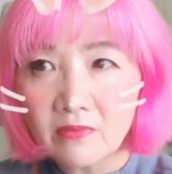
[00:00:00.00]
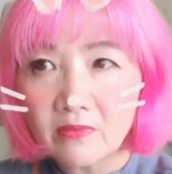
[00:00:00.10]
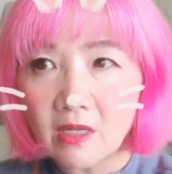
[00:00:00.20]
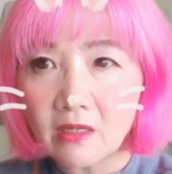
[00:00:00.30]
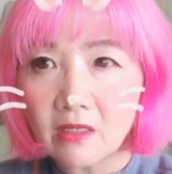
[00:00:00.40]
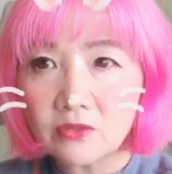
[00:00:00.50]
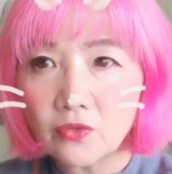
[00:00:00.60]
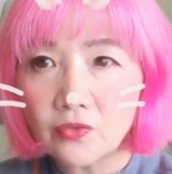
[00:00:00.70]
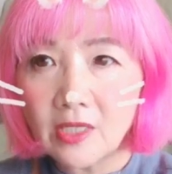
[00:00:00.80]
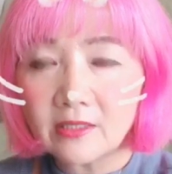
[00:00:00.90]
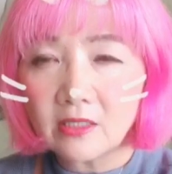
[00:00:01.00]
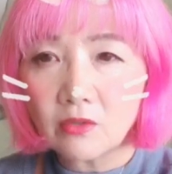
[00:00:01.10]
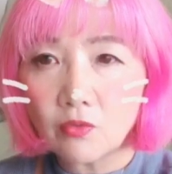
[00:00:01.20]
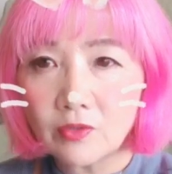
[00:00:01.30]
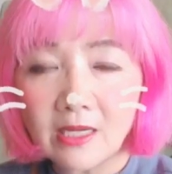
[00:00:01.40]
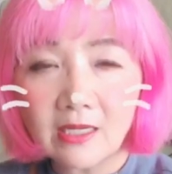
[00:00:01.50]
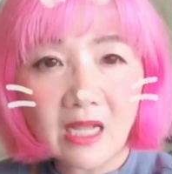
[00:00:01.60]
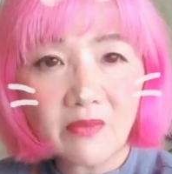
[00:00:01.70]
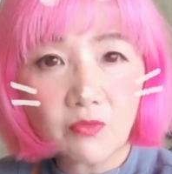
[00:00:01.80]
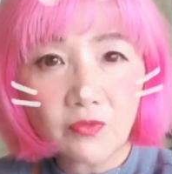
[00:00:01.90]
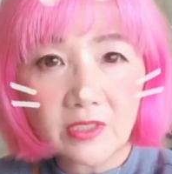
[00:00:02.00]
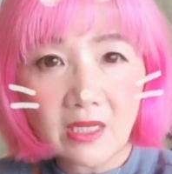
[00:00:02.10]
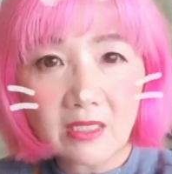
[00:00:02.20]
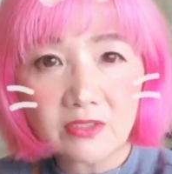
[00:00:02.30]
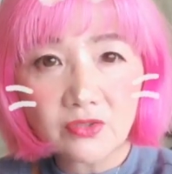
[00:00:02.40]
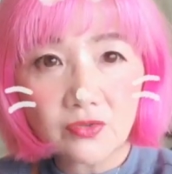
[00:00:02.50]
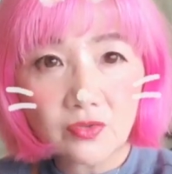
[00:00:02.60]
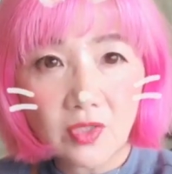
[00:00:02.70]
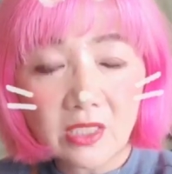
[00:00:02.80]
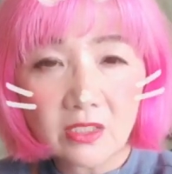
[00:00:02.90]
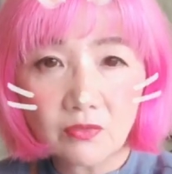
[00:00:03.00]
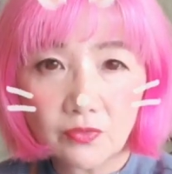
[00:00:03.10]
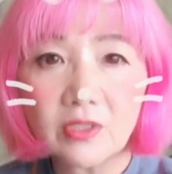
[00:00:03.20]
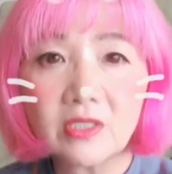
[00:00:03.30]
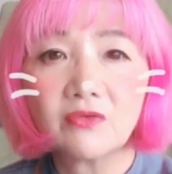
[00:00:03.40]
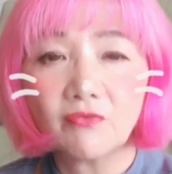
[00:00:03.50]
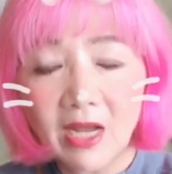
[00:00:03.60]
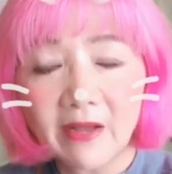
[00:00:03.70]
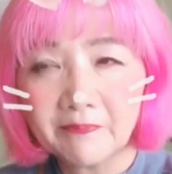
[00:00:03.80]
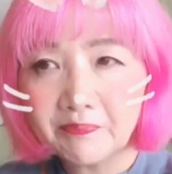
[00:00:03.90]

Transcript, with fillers: なんかそうやってこう何回も繰り返す演技の時には